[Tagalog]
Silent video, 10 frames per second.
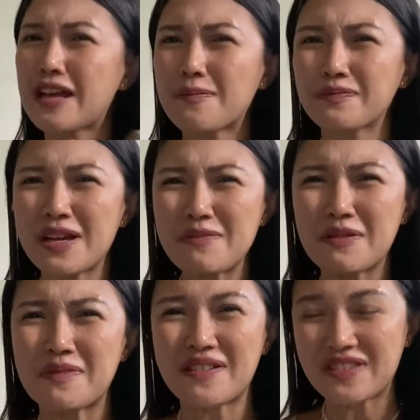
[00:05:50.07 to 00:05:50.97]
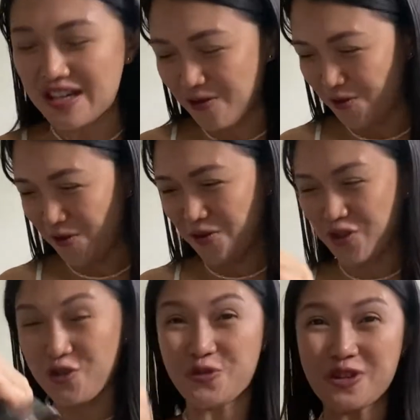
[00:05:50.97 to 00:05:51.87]
Ta tama ba? Hindi ako
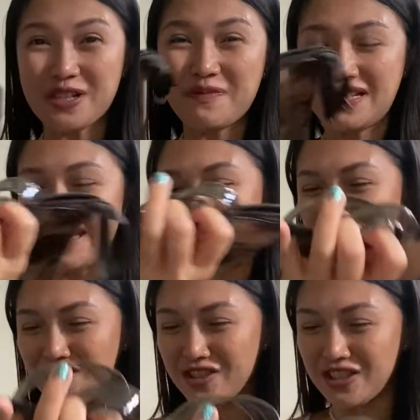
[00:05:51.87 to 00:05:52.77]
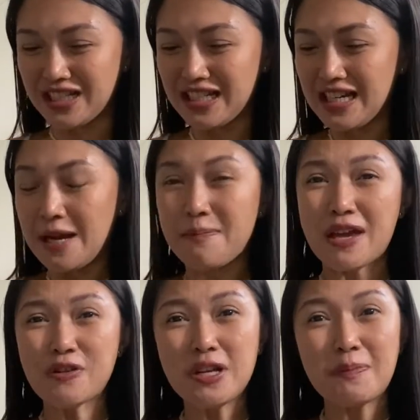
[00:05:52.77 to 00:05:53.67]
sure. Basta yun.
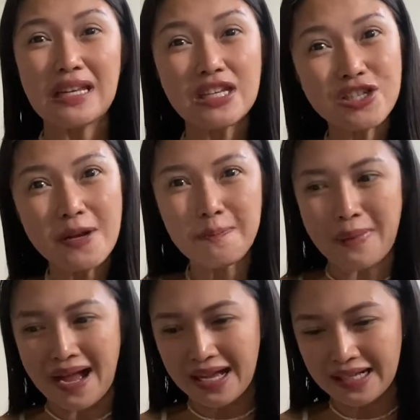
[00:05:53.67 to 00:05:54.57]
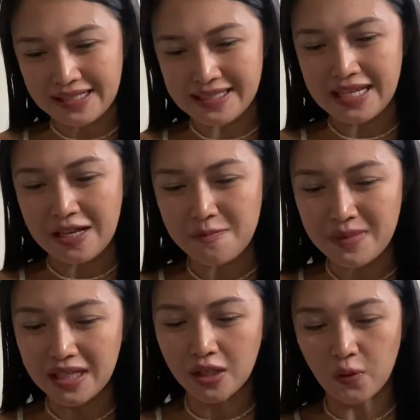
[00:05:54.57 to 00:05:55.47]
Meron na pala siyang bag, si
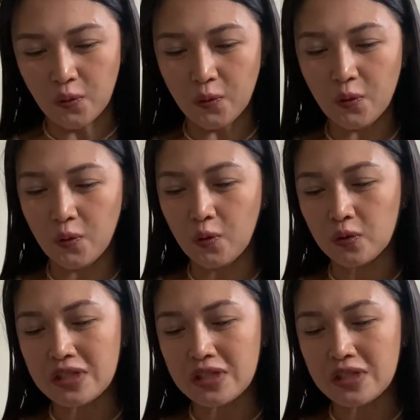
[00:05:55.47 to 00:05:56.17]
Camille Cook.